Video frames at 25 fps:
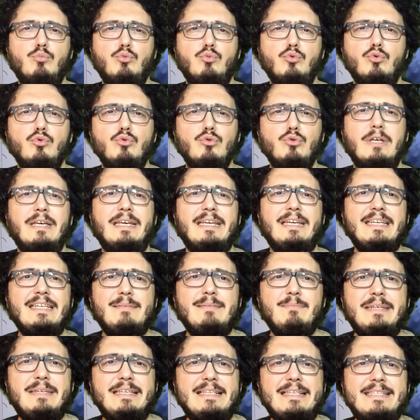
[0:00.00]
Bunun
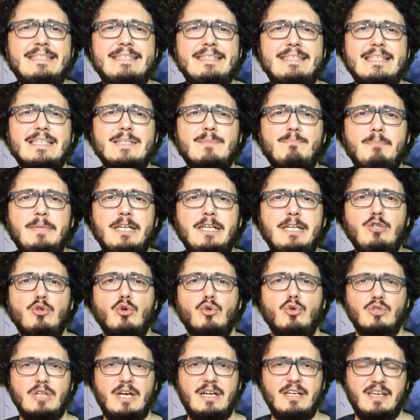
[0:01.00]
işsiz
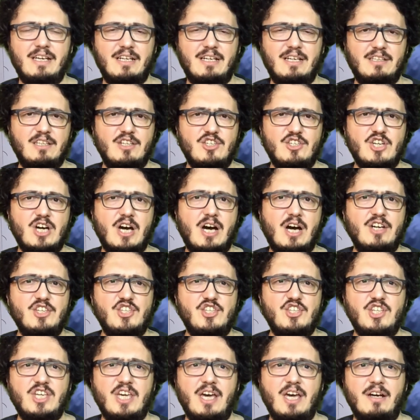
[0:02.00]
milyonlar yaratacağı
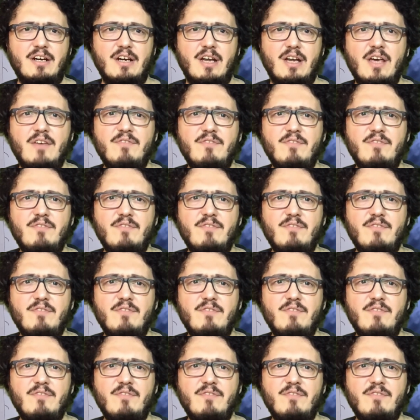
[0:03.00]
aşikar.